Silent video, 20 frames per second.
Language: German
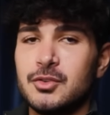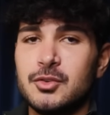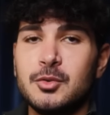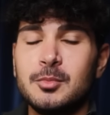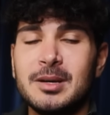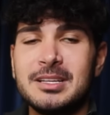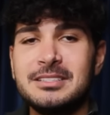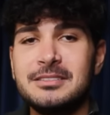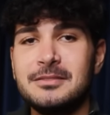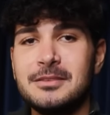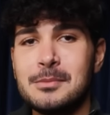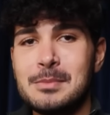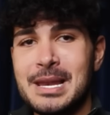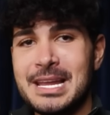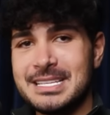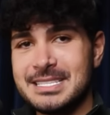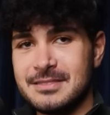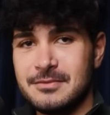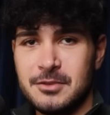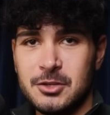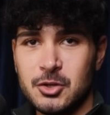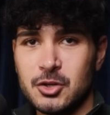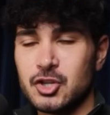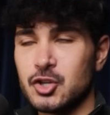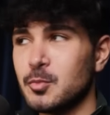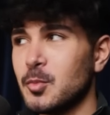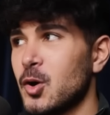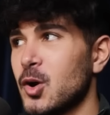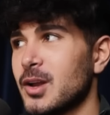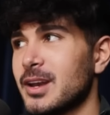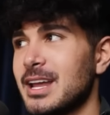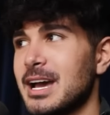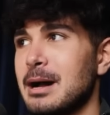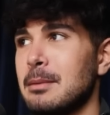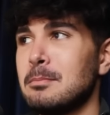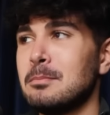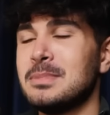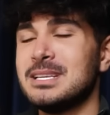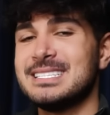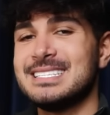über die wir im letzten Video gesprochen
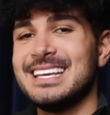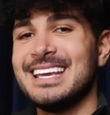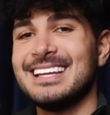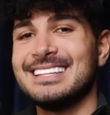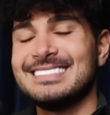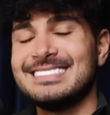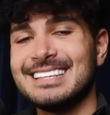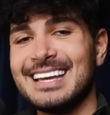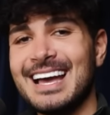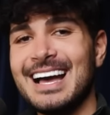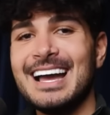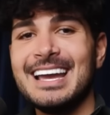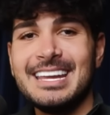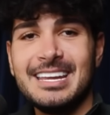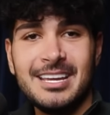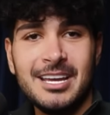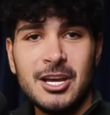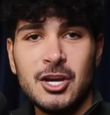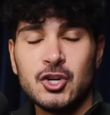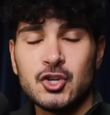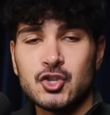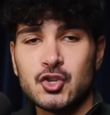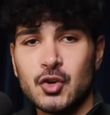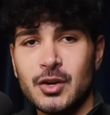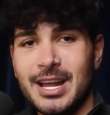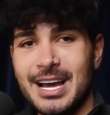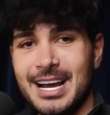haben, bisher drei schon